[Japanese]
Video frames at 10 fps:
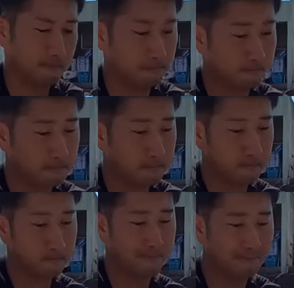は本当
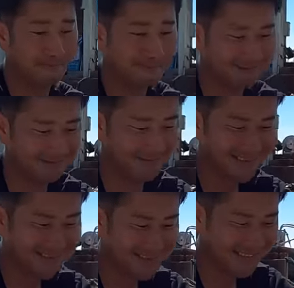にどうでもいいことだ
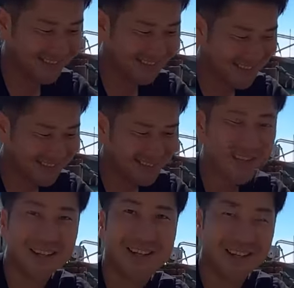と思うんですけど
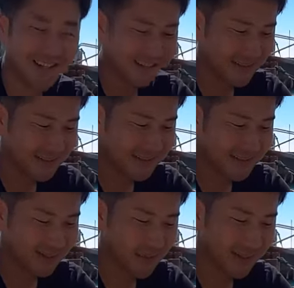
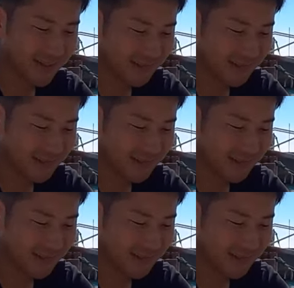まあ